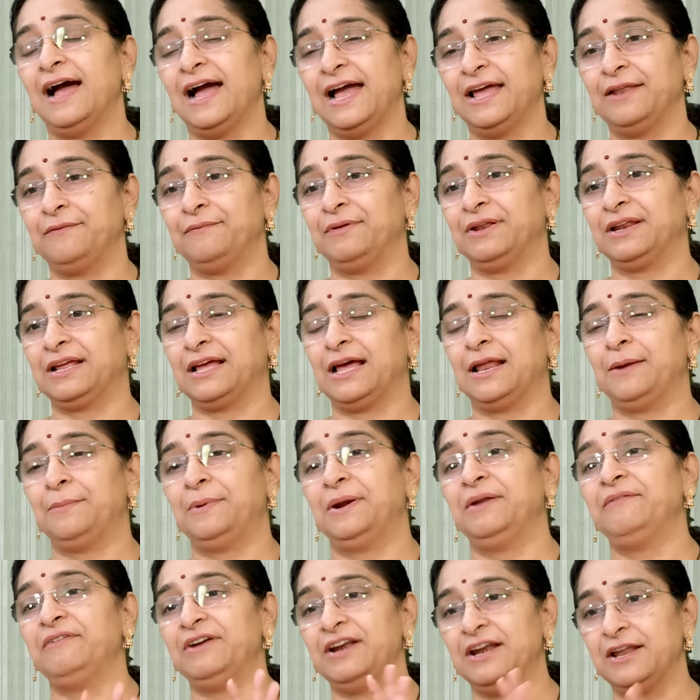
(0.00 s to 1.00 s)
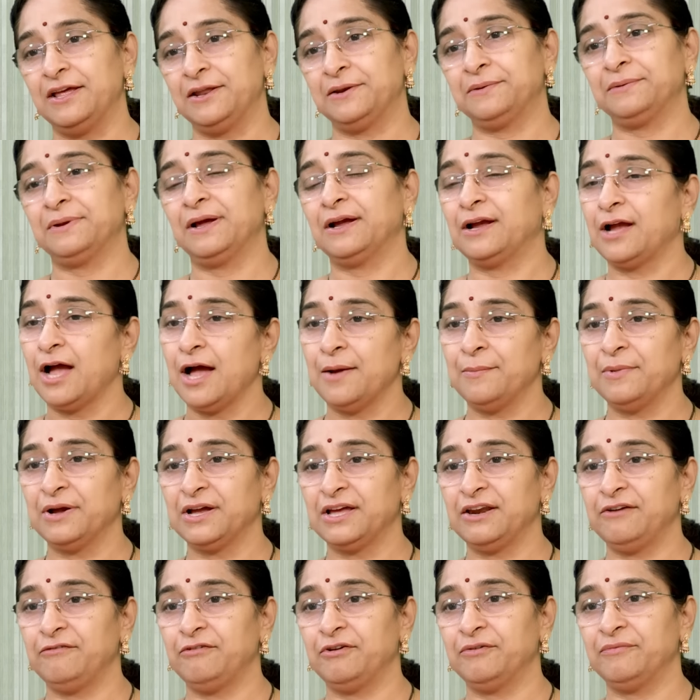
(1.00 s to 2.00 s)
ఆయన వెనకాల పడి వెళ్ళారు ఆ
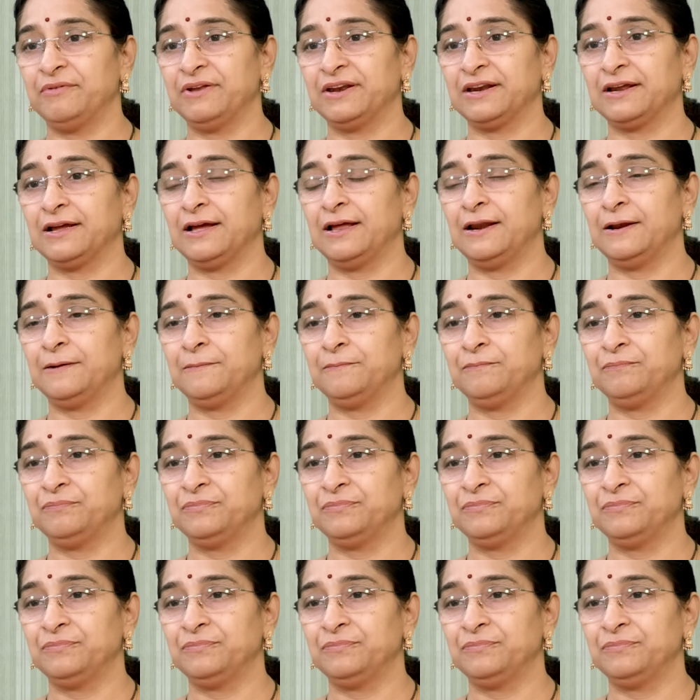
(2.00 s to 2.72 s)
కామగ్రీవుడి వెనకాల